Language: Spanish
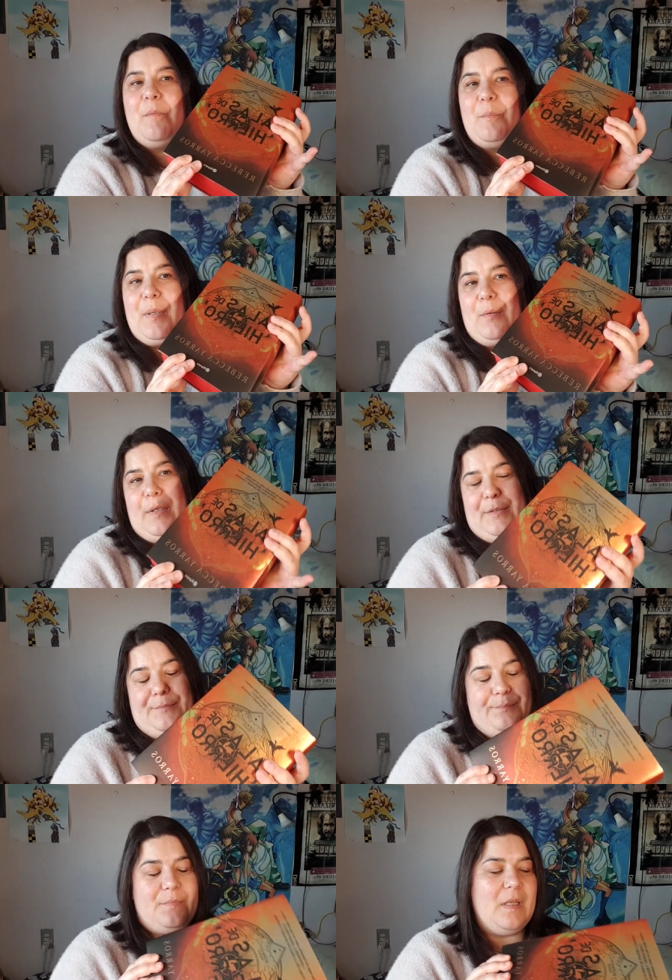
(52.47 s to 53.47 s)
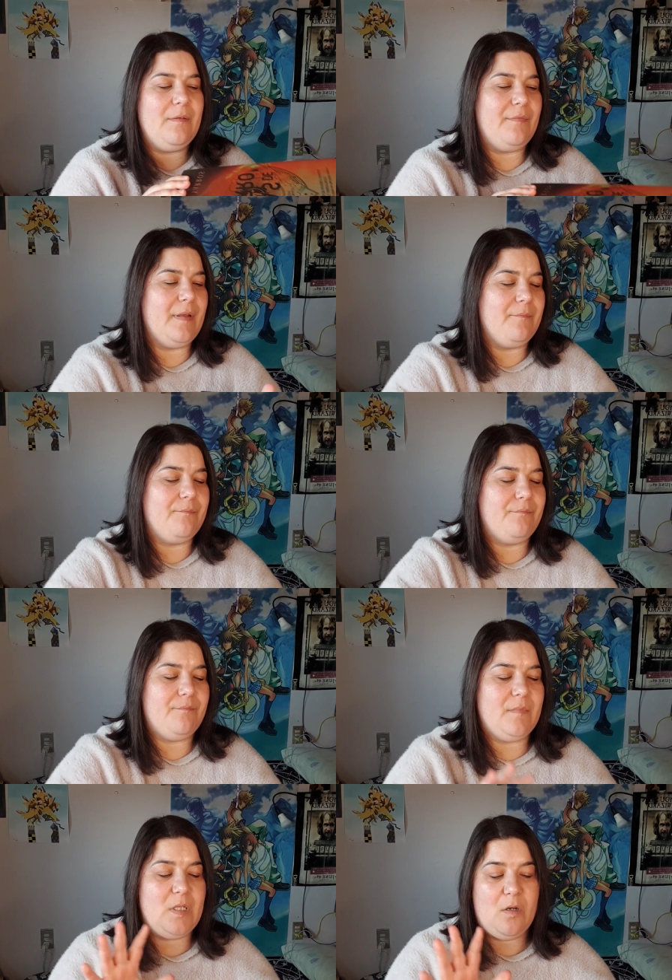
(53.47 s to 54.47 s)
Pero bueno, en fin,
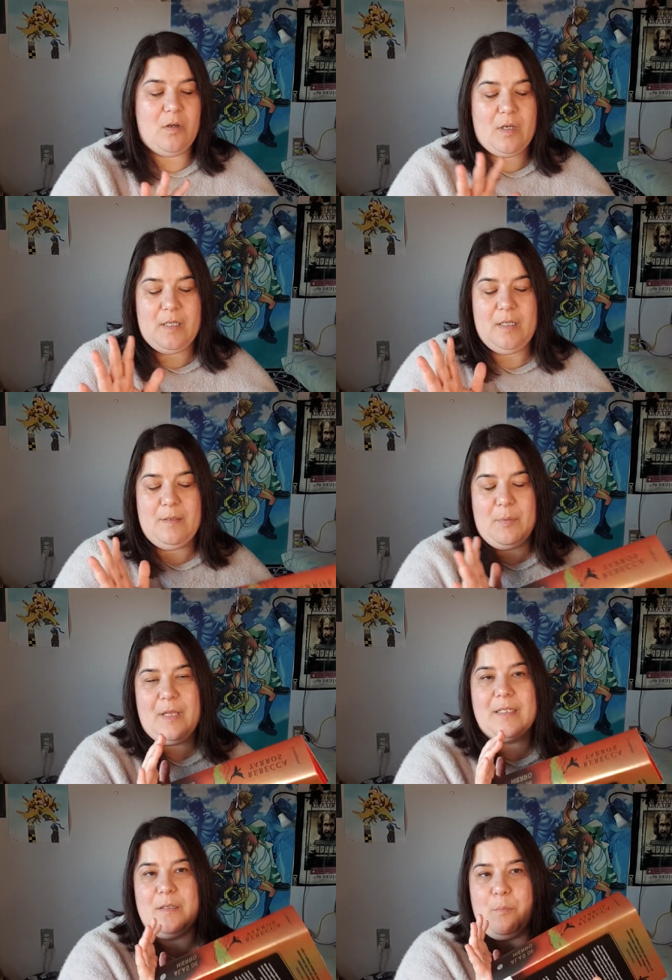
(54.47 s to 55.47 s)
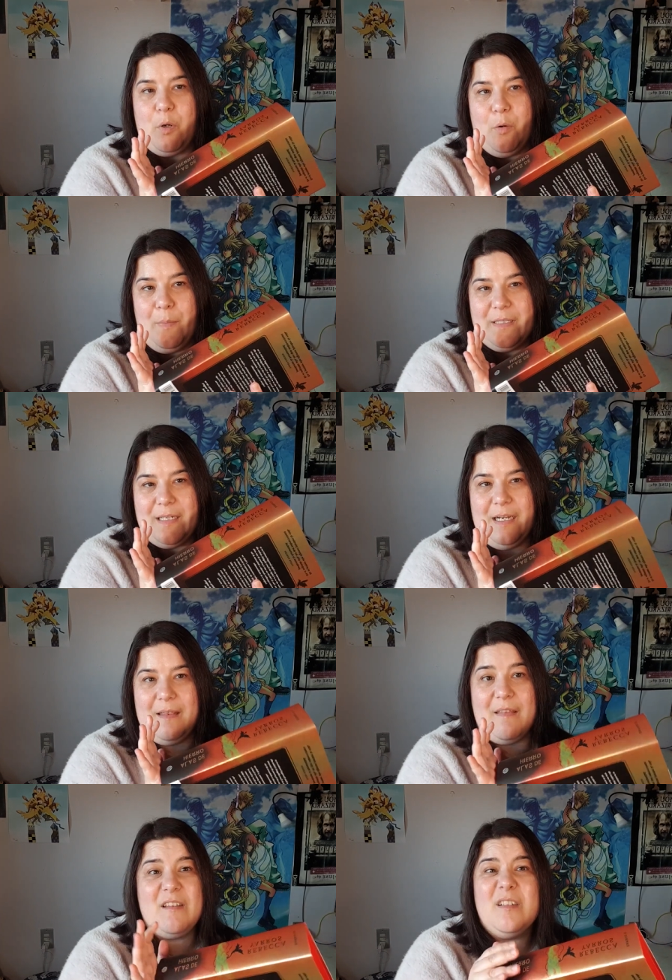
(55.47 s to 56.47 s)
mm, yo creo que podría ser un poco más de
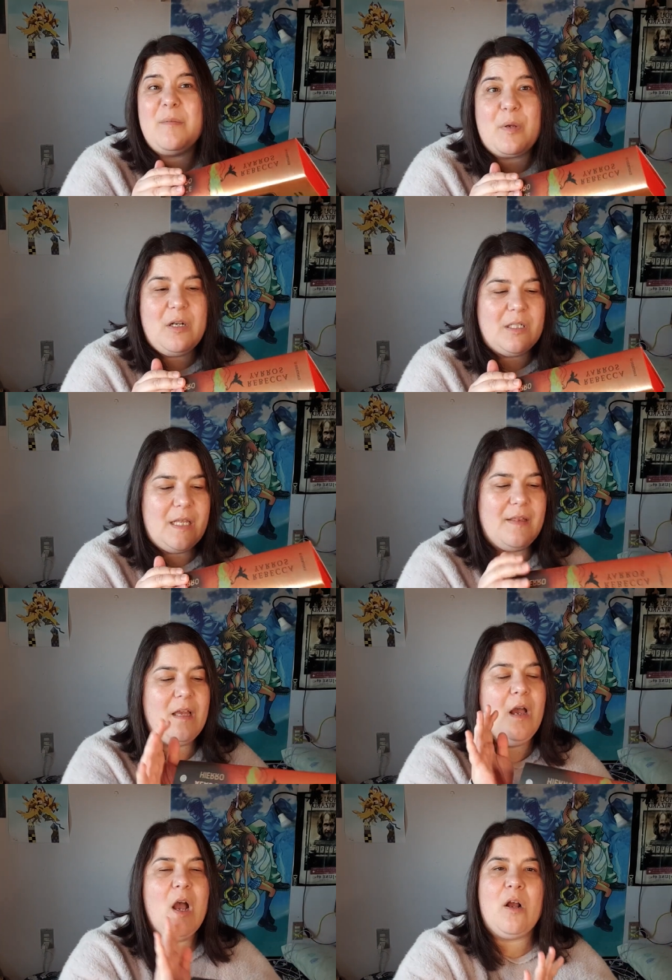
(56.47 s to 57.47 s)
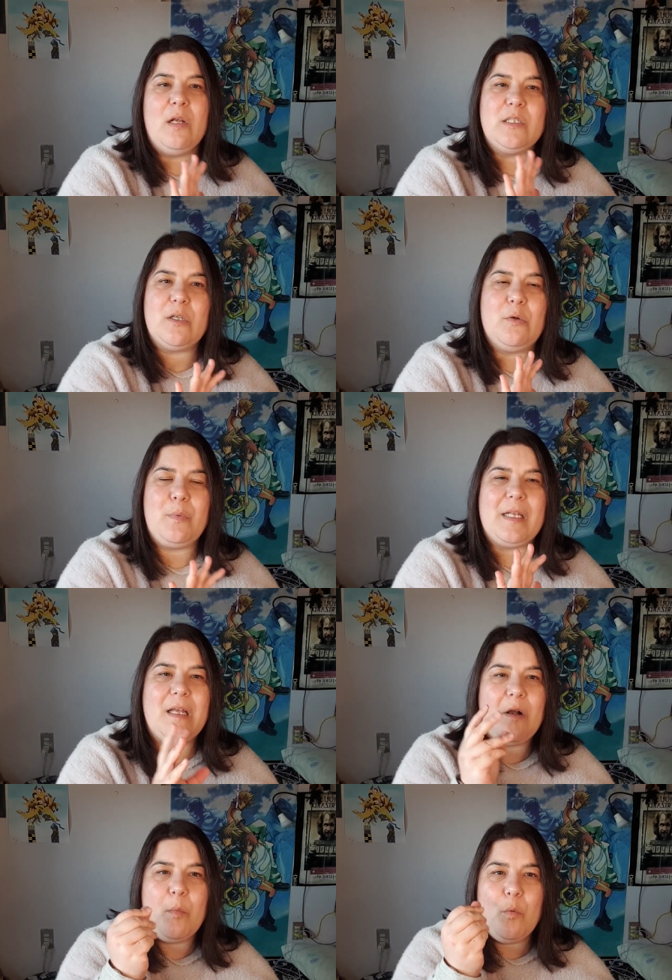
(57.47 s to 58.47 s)
calidad. Yo no sé por qué se hace con la
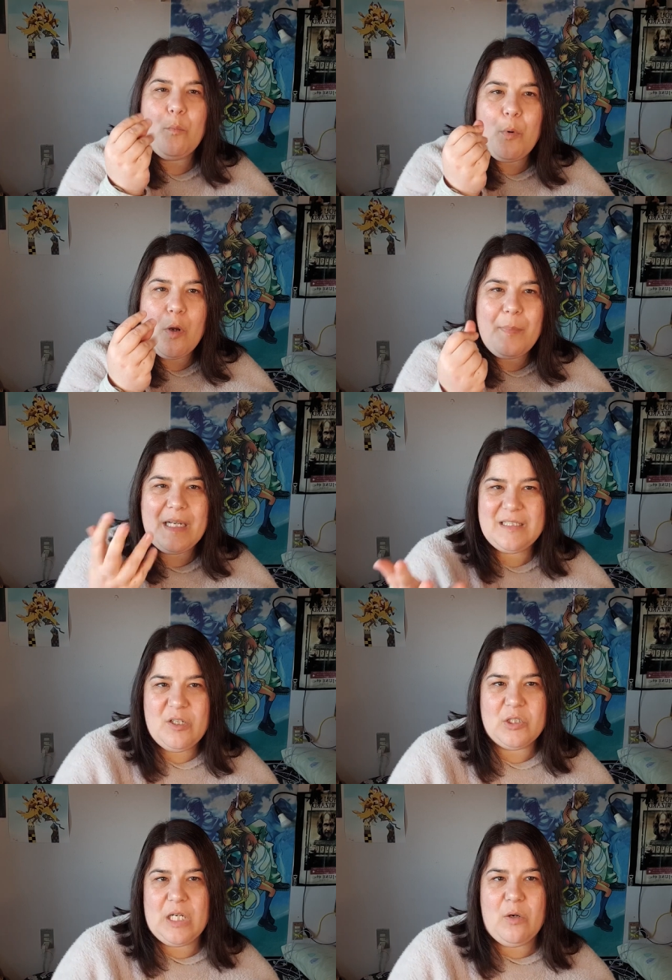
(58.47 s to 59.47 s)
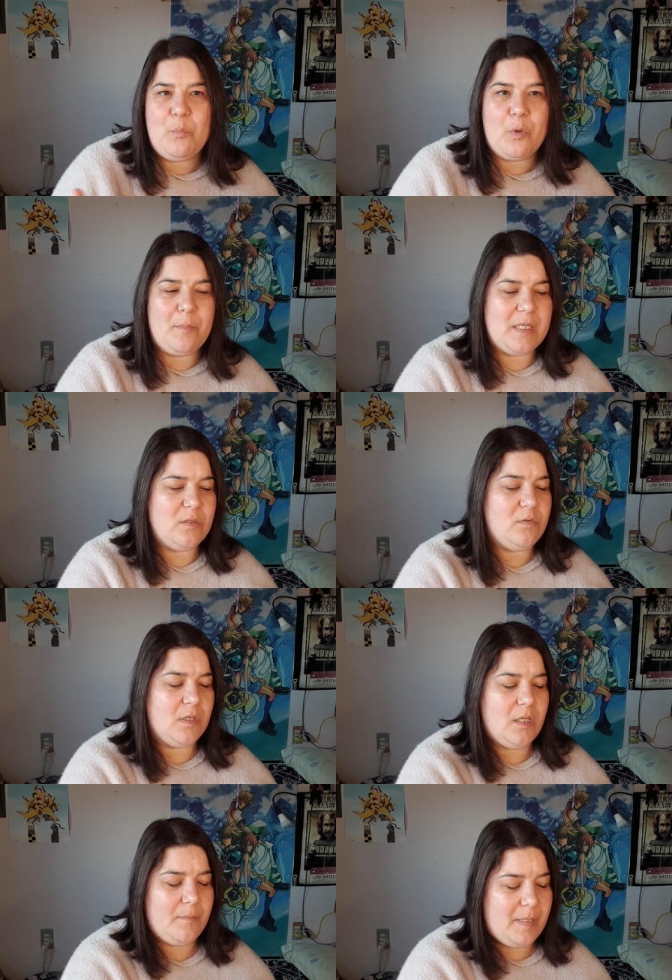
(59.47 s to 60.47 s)
cubierta como un poco plásticos, algo un poco más
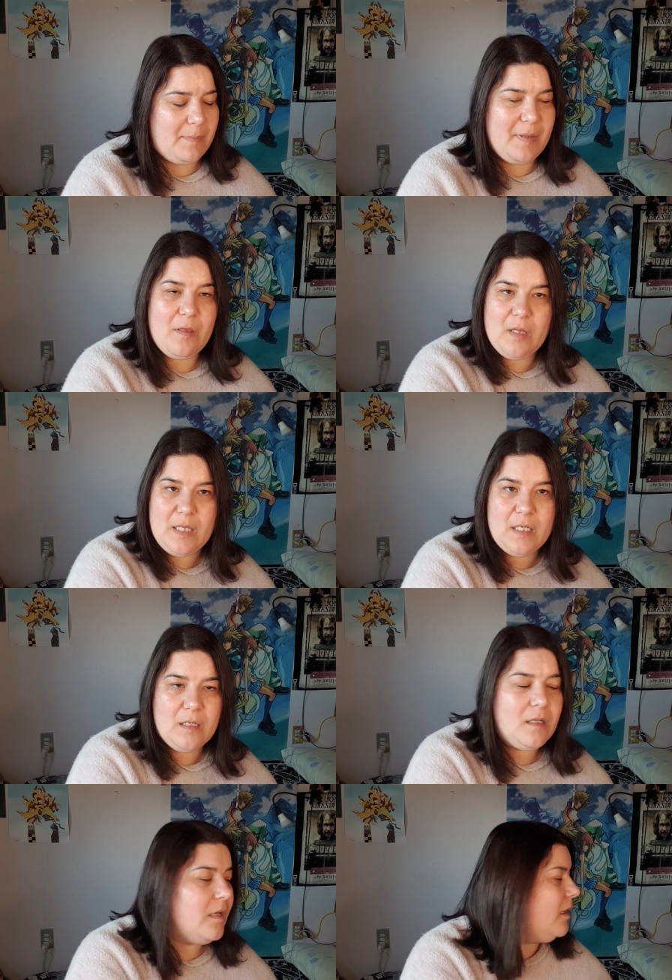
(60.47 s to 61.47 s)
duro, tío, para el precio que tienen.